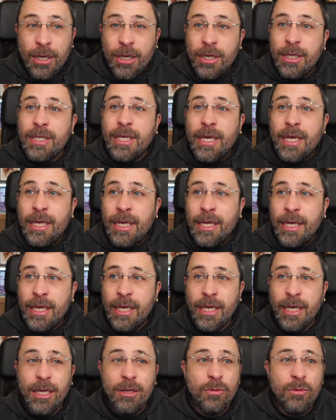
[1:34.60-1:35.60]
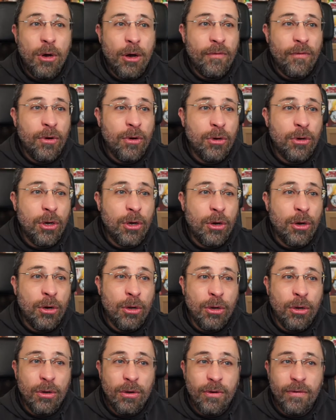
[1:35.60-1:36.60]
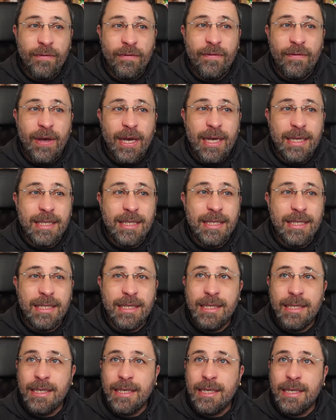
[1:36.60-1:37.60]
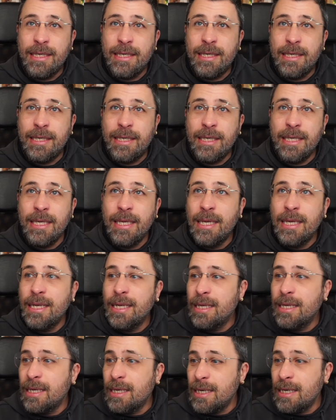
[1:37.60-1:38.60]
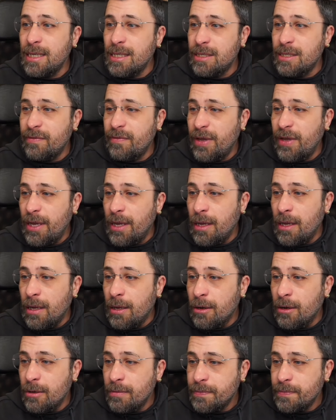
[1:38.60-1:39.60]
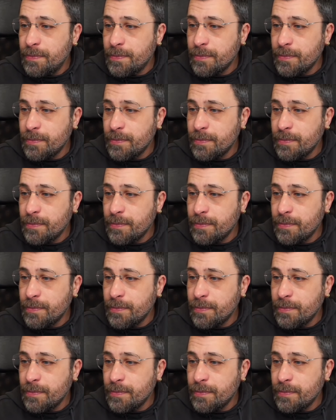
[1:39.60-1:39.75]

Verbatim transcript: ieri il nuovo Color Fest, eh, il risveglio